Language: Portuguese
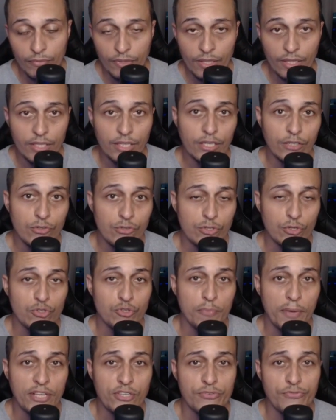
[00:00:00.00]
E do seu
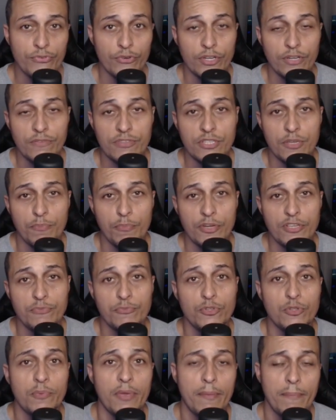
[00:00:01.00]
smartphone você pode
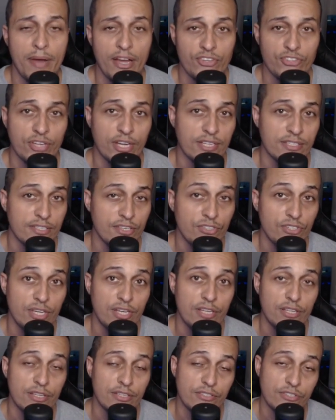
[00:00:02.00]
muito bem baixar, seja
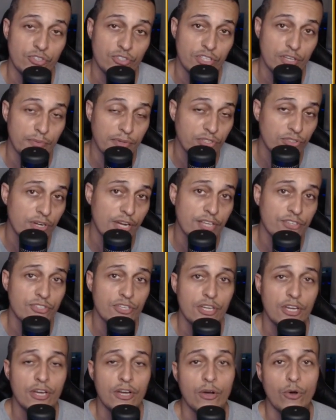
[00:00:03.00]
ele sistema Android
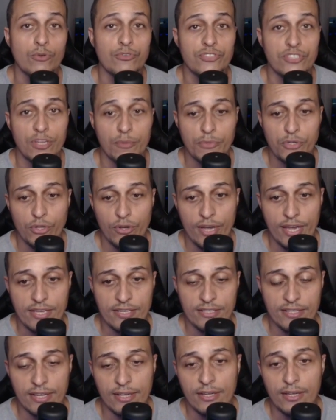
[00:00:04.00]
ou sistema
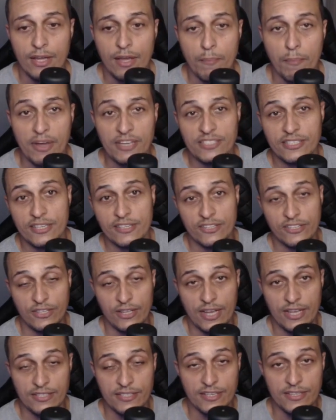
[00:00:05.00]
iOS, tá? Basta
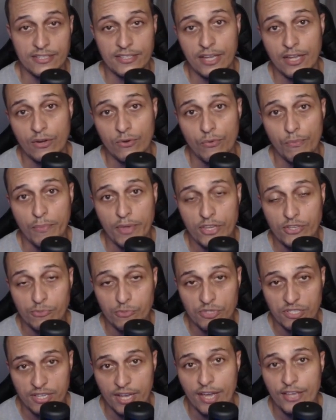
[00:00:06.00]
acessar o
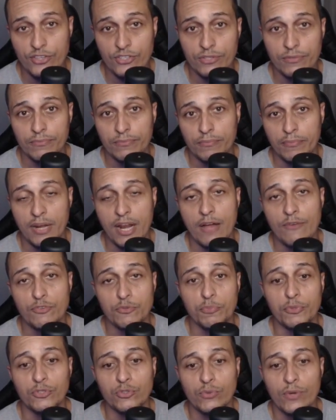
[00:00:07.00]
mesmo site,
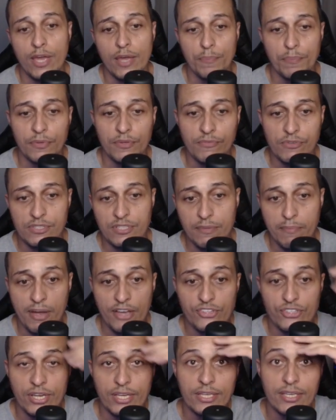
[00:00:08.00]
bravos.app, e você
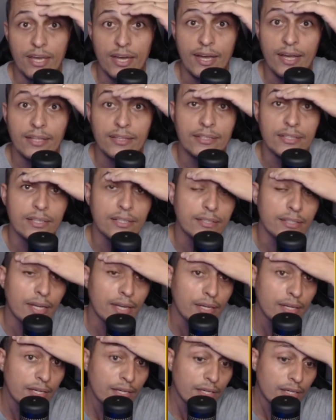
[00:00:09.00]
baixar aqui a carteira,
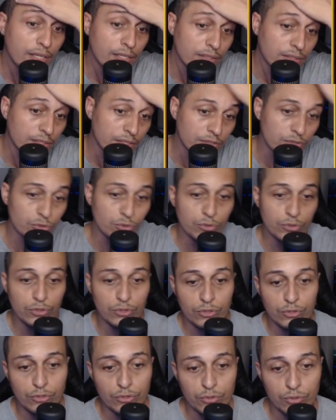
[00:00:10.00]
tá? Tanto
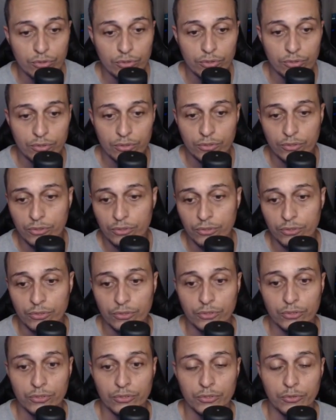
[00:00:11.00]

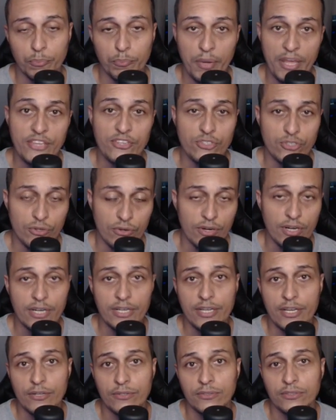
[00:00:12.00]
no Play Store,
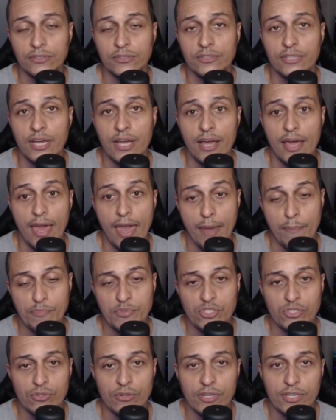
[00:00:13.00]
né? Quanto na App
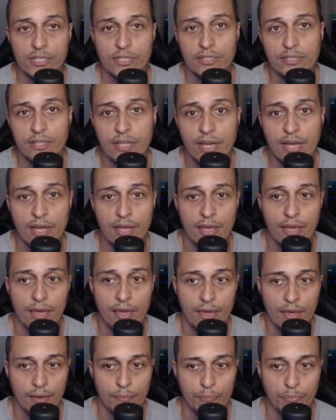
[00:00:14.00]
Store da
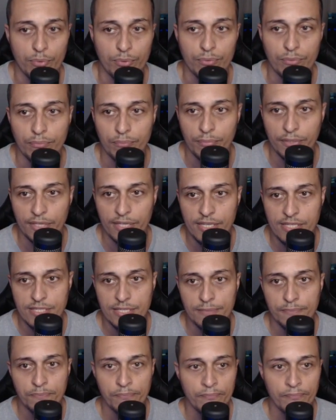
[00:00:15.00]
Apple, beleza?